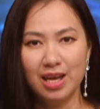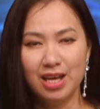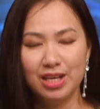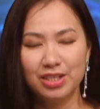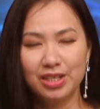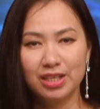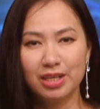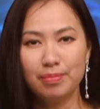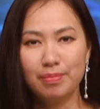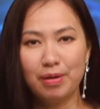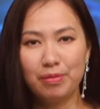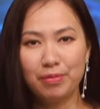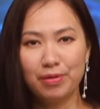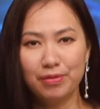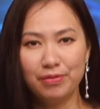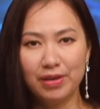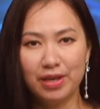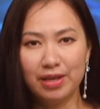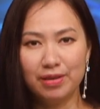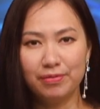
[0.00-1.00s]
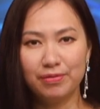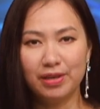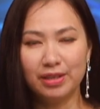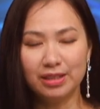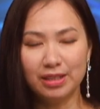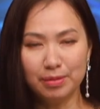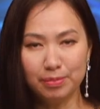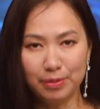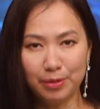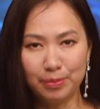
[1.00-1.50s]
Rất cảm ơn quý vị vẫn
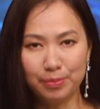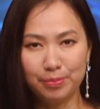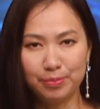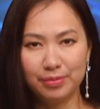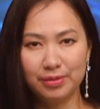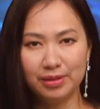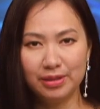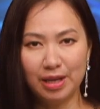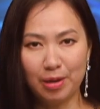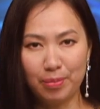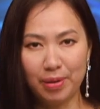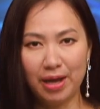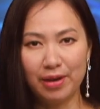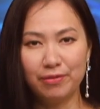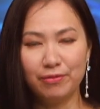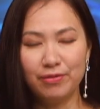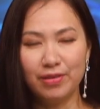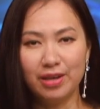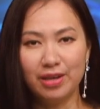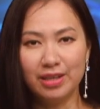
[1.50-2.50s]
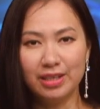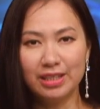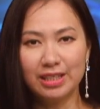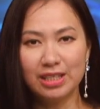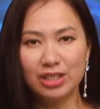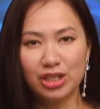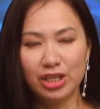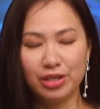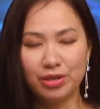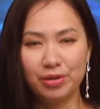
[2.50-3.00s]
tiếp tục đồng hành với
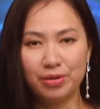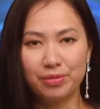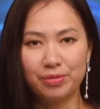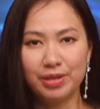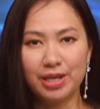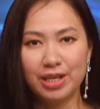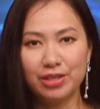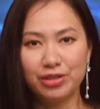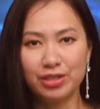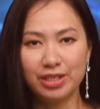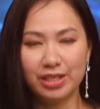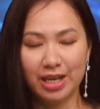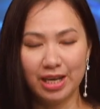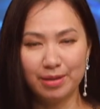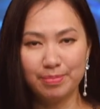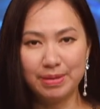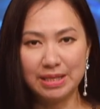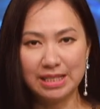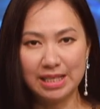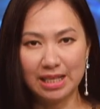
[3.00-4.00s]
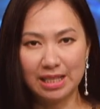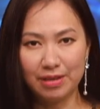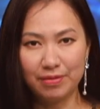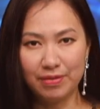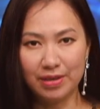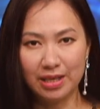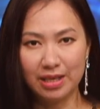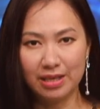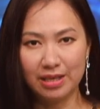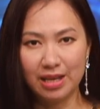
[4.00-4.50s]
các channel của đài trình IBC TV
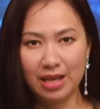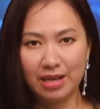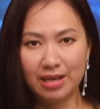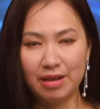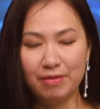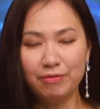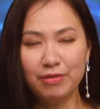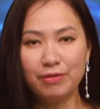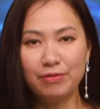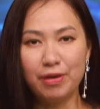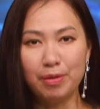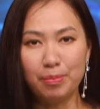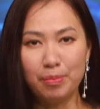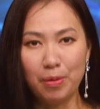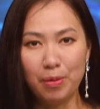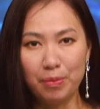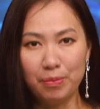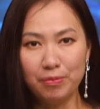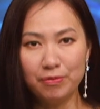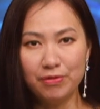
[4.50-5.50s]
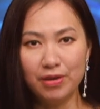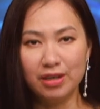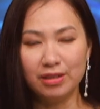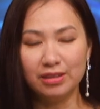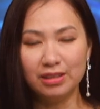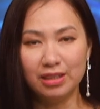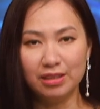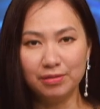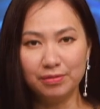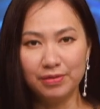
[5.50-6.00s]
để đến với phần 4 phần
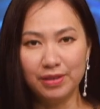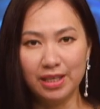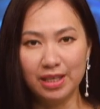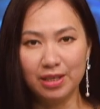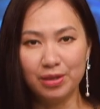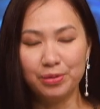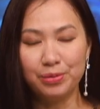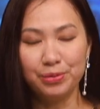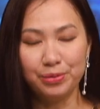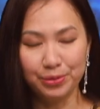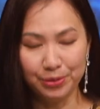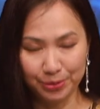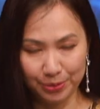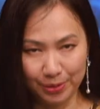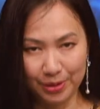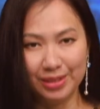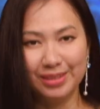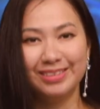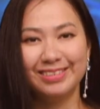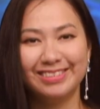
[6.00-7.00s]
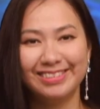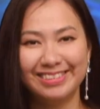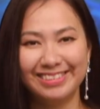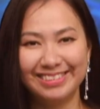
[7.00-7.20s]
tử vi cuối tuần.